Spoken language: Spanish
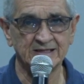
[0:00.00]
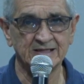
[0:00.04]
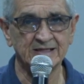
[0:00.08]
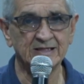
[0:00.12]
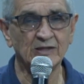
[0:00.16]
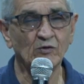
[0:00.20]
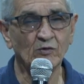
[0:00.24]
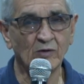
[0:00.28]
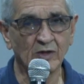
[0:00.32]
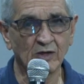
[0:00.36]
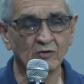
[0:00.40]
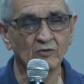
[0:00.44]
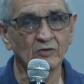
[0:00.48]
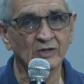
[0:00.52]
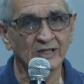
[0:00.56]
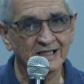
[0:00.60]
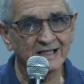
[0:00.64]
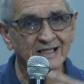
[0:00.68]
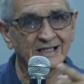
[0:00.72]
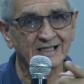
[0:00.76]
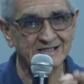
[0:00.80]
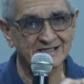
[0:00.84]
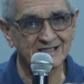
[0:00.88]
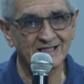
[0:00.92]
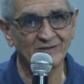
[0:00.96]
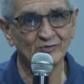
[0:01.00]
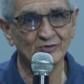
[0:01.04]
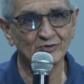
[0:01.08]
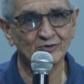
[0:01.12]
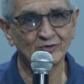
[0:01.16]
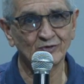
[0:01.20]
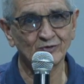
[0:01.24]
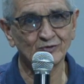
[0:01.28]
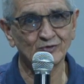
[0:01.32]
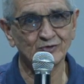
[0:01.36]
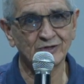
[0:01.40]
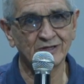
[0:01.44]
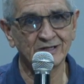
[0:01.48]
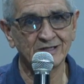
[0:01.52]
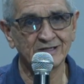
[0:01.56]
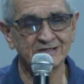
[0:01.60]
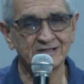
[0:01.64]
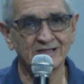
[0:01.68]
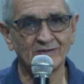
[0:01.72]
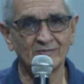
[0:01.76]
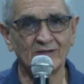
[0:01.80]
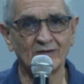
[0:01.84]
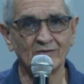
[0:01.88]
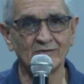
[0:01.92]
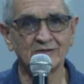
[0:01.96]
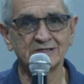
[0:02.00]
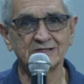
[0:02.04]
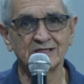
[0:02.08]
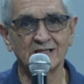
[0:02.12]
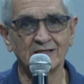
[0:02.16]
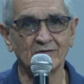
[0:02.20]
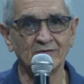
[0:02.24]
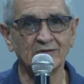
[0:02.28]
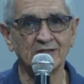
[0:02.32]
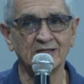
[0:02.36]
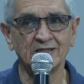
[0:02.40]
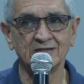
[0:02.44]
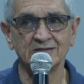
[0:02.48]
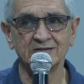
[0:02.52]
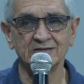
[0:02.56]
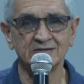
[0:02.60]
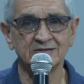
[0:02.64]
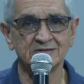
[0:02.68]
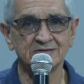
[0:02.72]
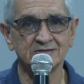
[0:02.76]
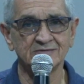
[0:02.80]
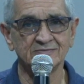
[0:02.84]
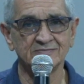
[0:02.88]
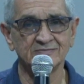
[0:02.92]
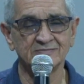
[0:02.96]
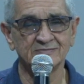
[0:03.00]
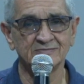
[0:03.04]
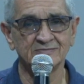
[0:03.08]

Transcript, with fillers: y luego regresamos con ustedes, amables televidentes.